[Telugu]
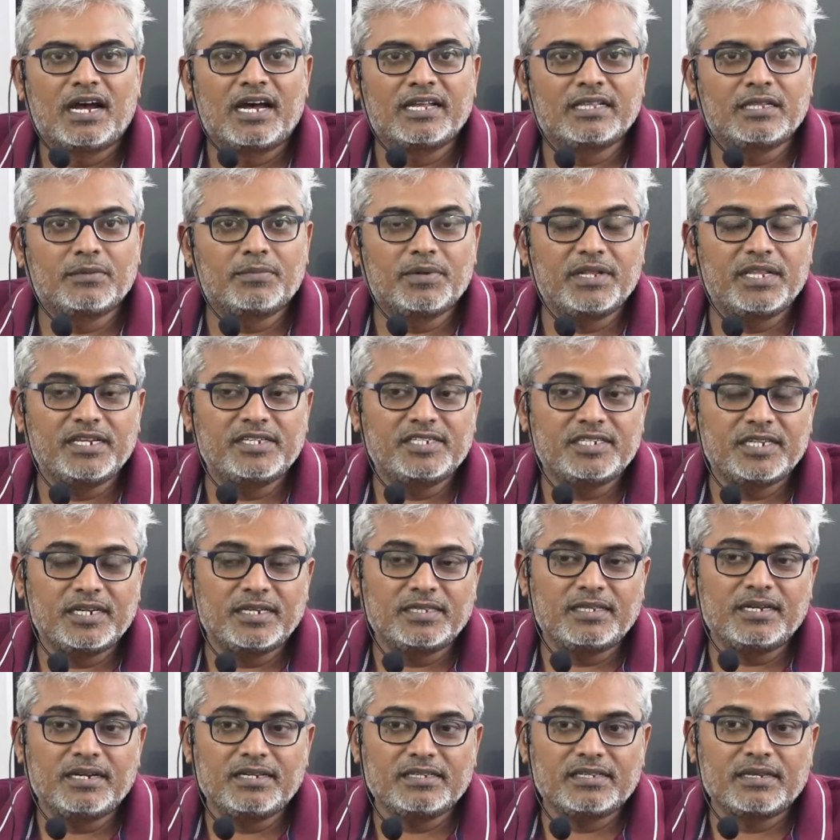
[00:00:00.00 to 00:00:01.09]
ఆంధ్రప్రదేశ్
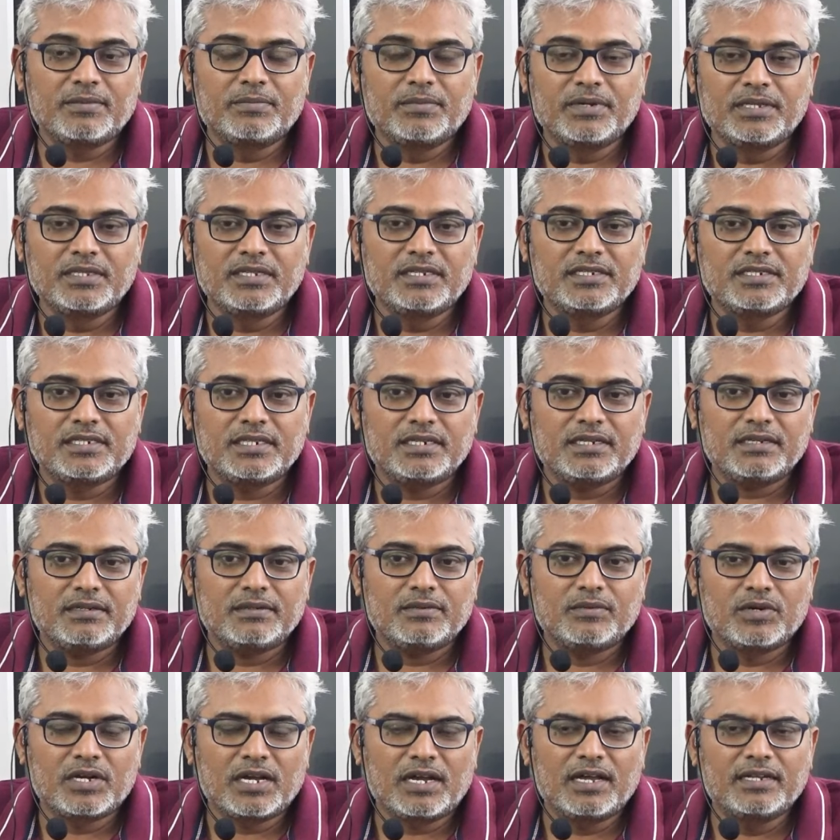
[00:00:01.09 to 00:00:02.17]
చరిత్రకి సంబంధించి
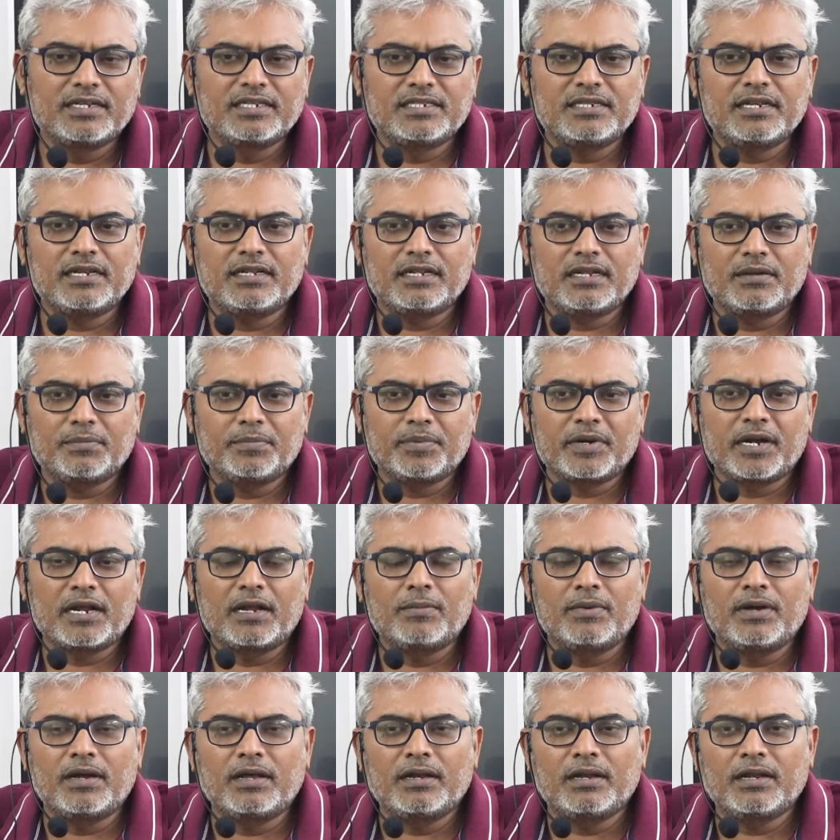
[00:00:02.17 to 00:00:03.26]
ఒక అత్యంత
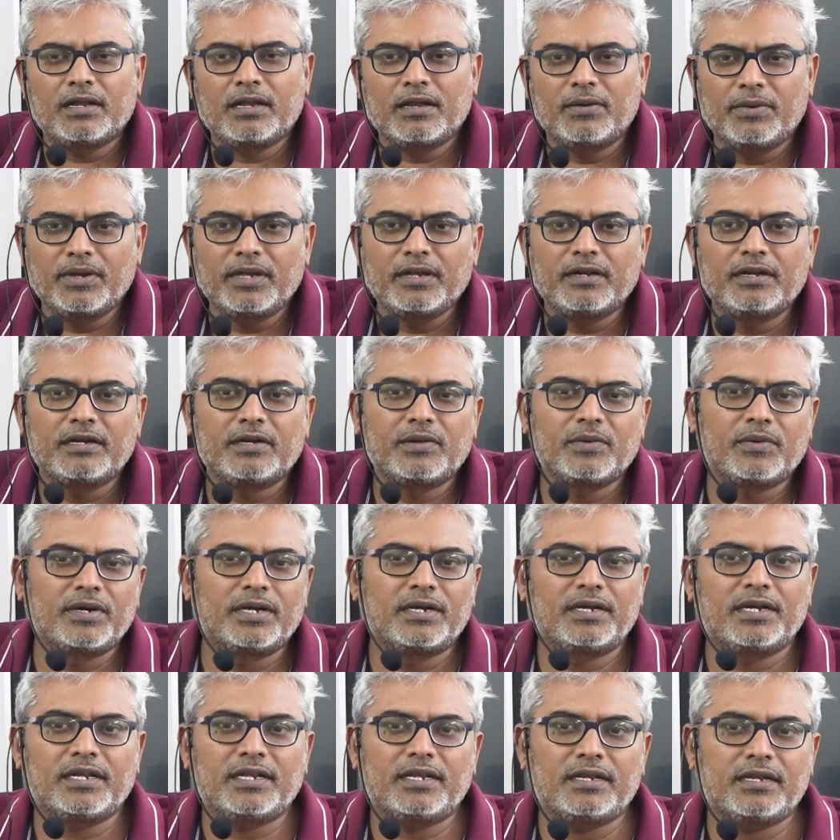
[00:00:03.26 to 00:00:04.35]

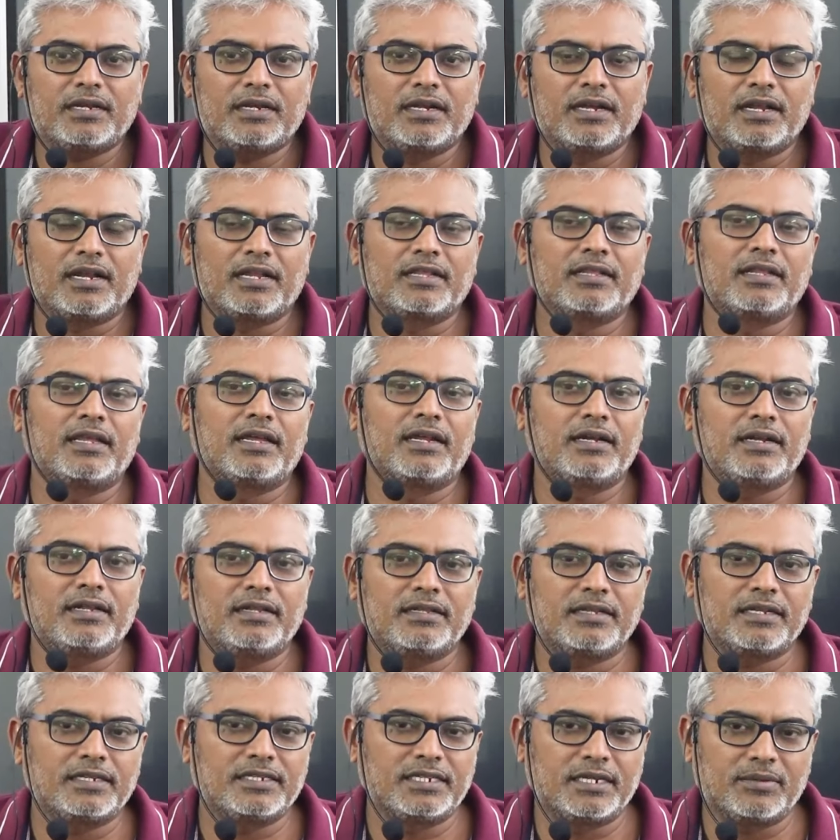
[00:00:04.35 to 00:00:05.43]
ప్రామాణికమైనటువంటి గ్రంథాన్ని
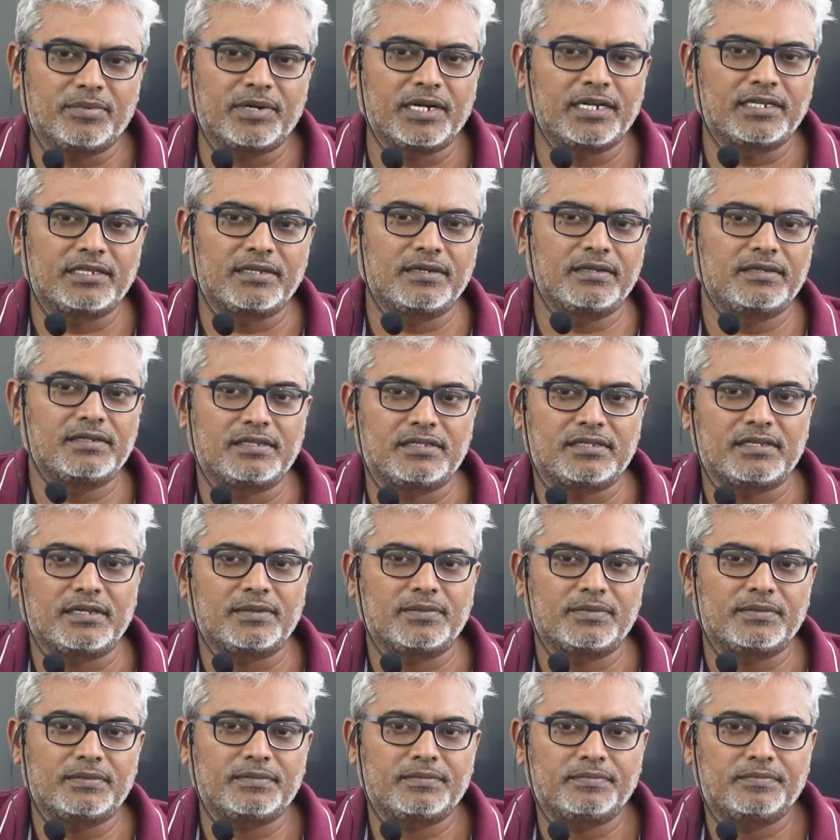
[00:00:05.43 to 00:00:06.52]
తెచ్చే ప్రయత్నం
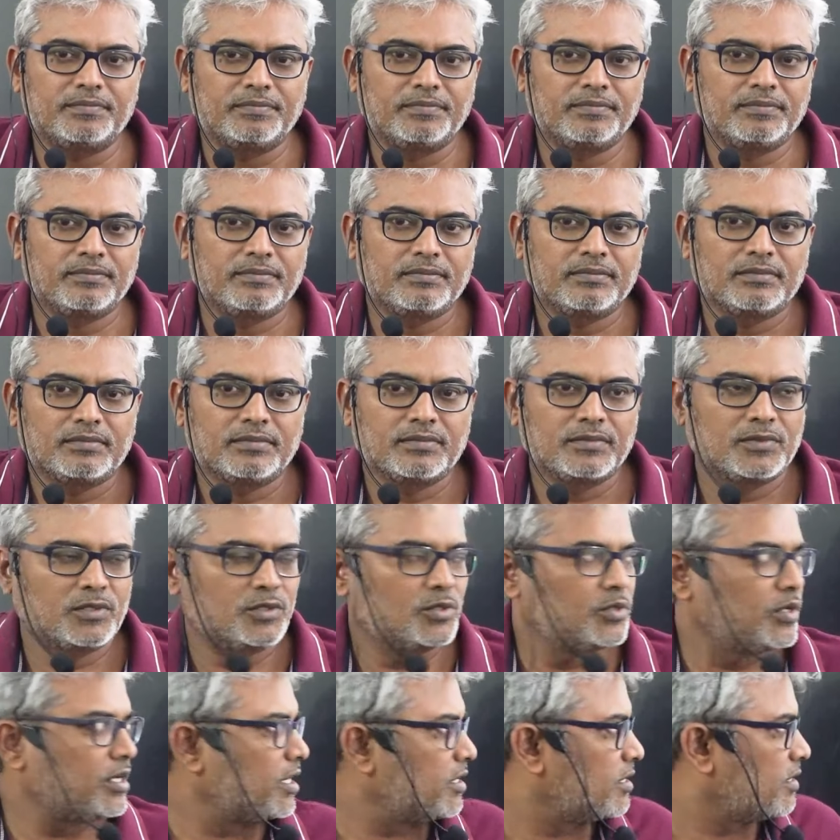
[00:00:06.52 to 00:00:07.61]
చేశాము సో
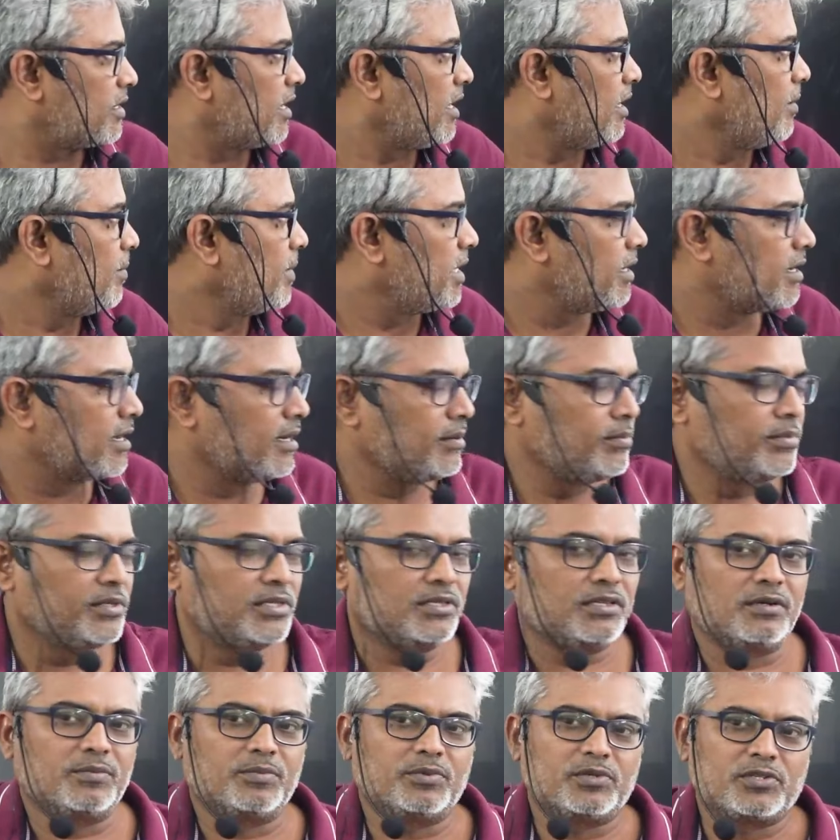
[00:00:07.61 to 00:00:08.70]
ఇక్కడ స్క్రీన్ మీద
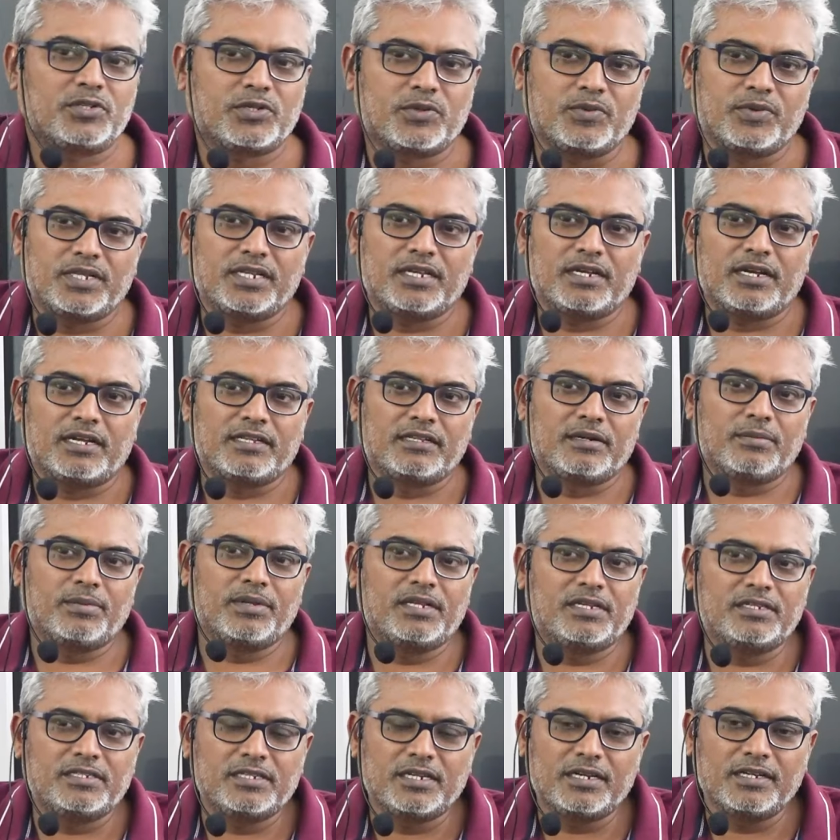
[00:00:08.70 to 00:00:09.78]
కనిపిస్తున్న పుస్తకం అదే
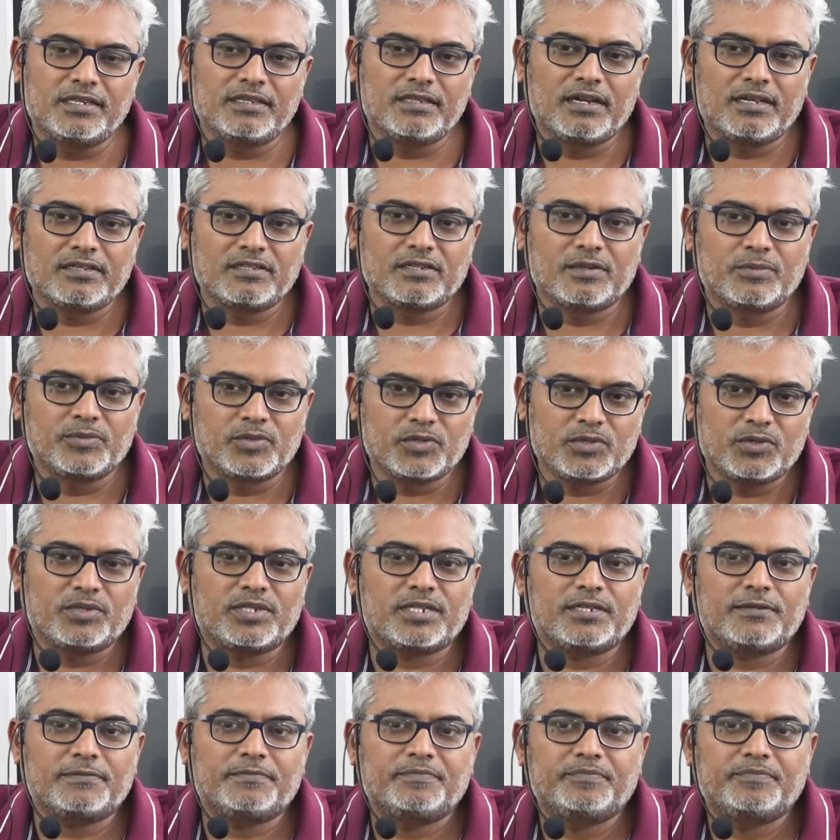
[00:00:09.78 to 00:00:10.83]
ఆంధ్రప్రదేశ్ చరిత్ర సంస్కృతి